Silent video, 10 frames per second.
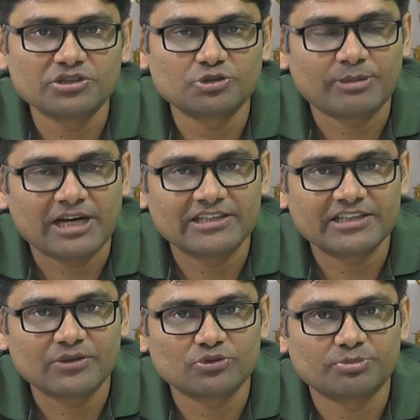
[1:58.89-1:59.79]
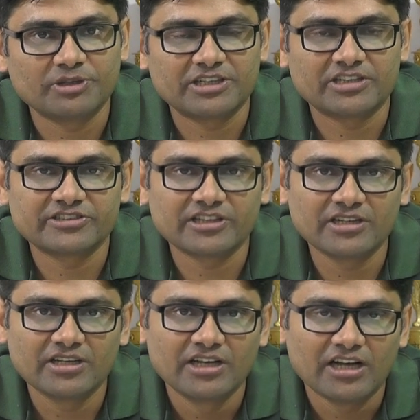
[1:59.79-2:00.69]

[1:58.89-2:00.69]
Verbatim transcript: की जो बात है उसमें दरअसल